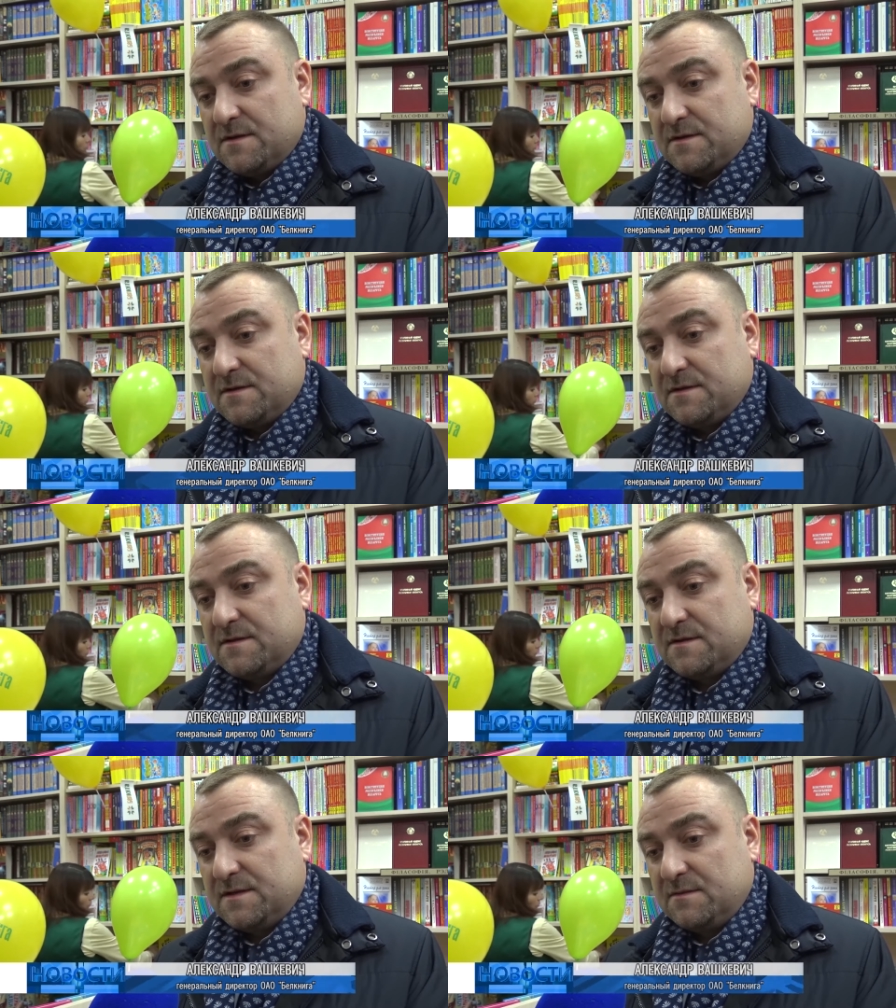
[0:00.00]

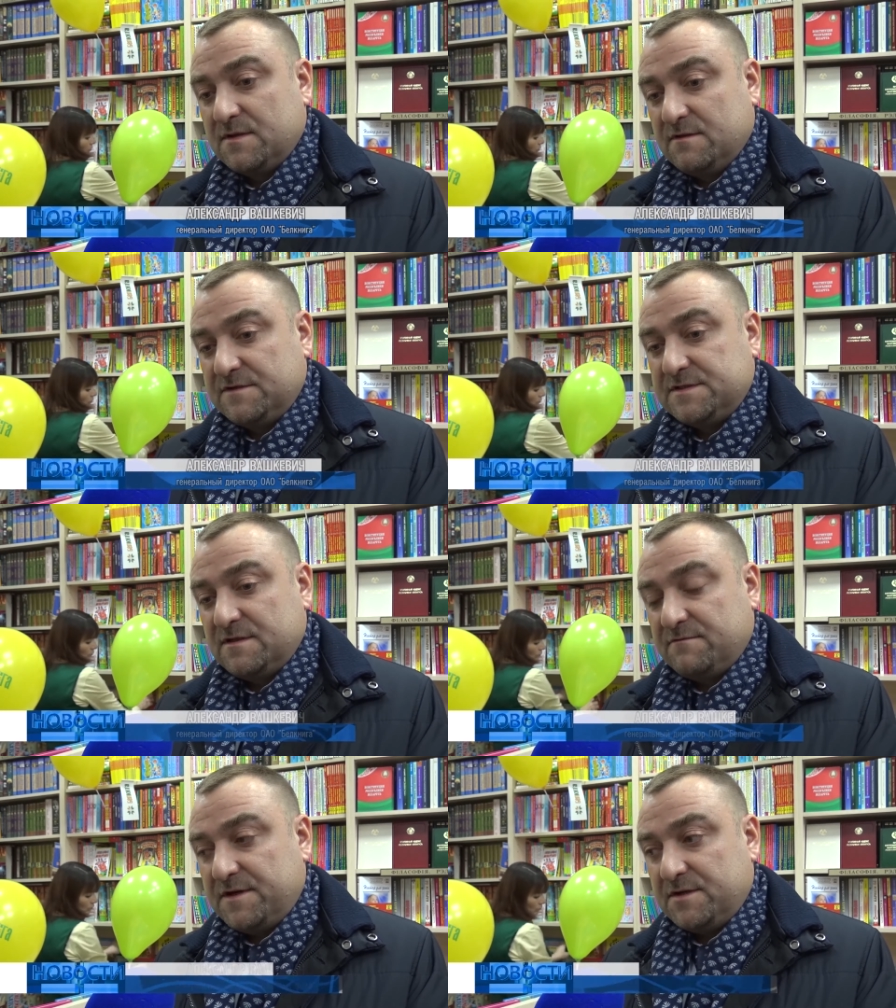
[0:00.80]
Э, нам было
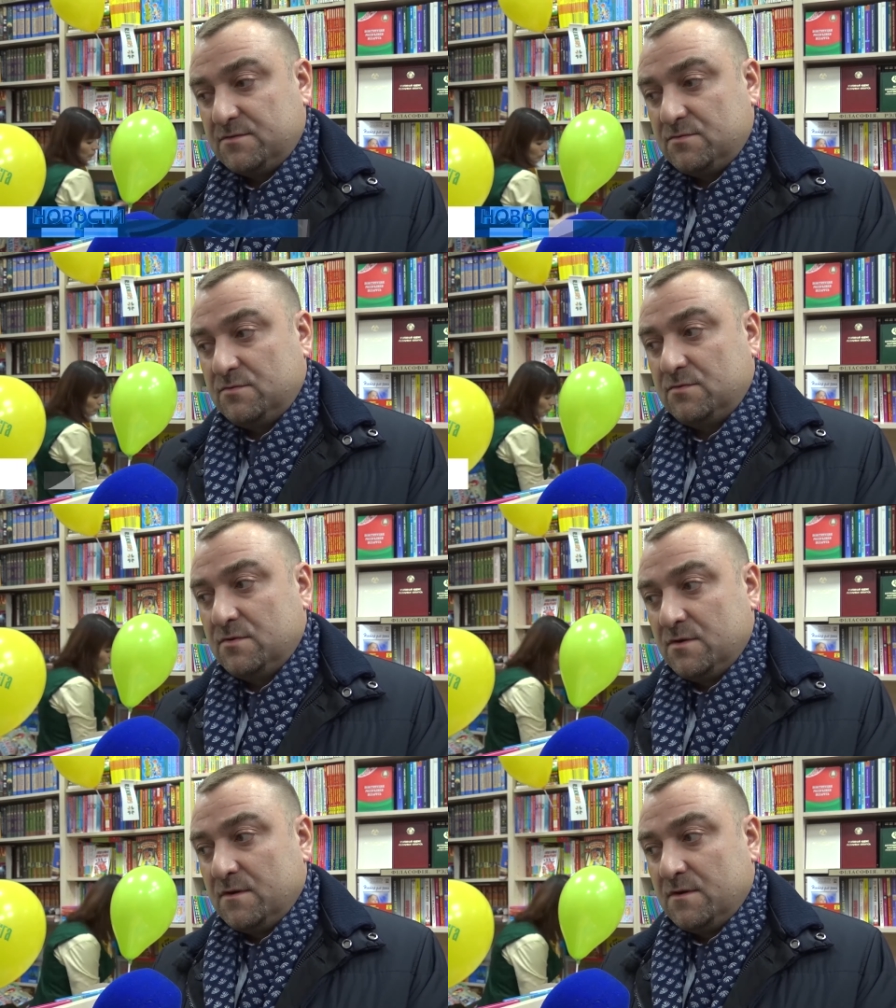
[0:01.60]
выделено в аренду